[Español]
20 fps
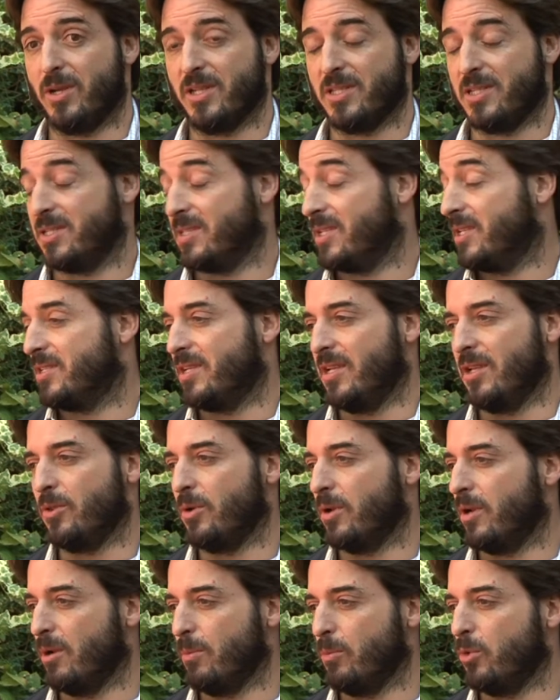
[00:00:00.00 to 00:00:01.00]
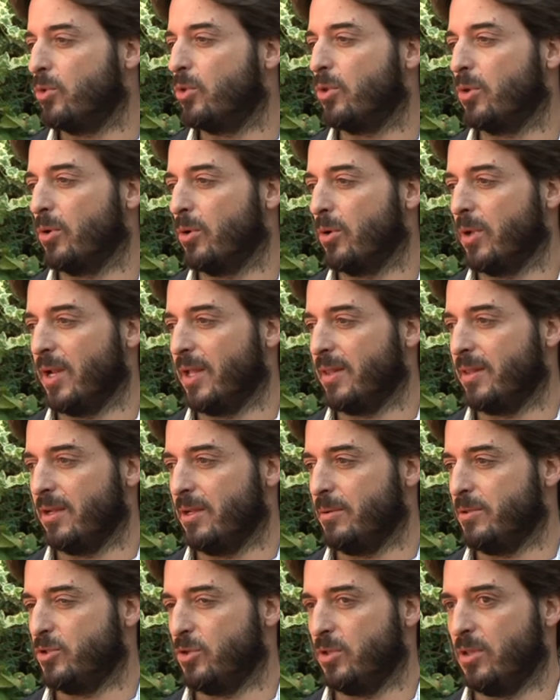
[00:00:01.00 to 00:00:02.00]
que se está haciendo en el mundo en la
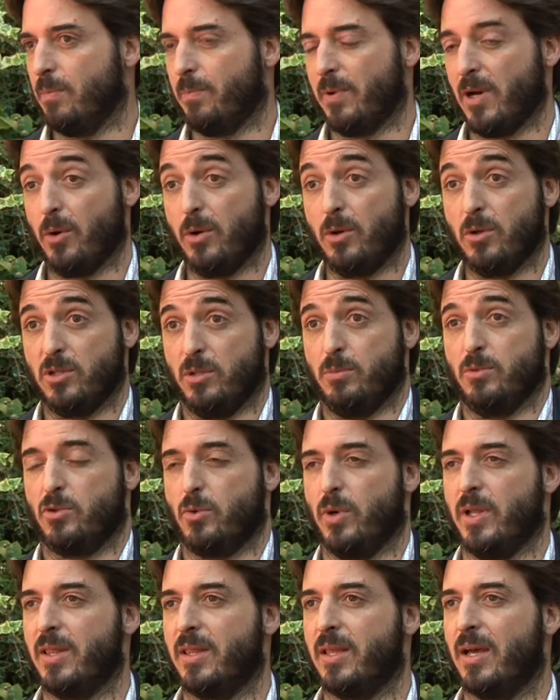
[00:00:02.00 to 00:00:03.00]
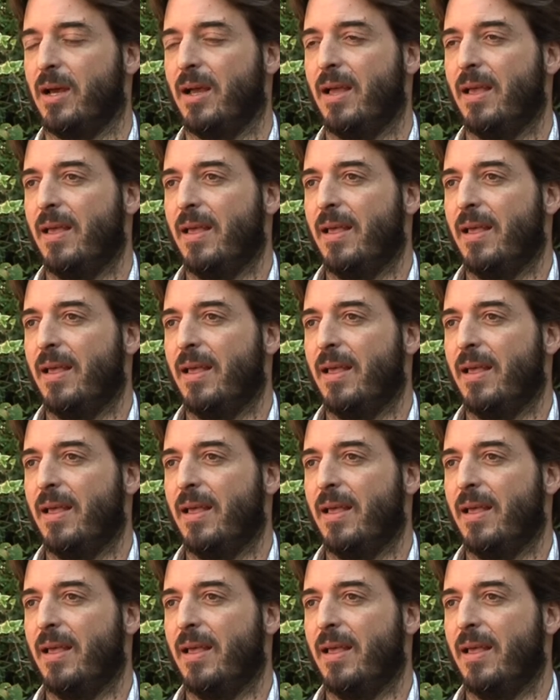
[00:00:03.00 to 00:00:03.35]
televisión de pago y nos dimos cuenta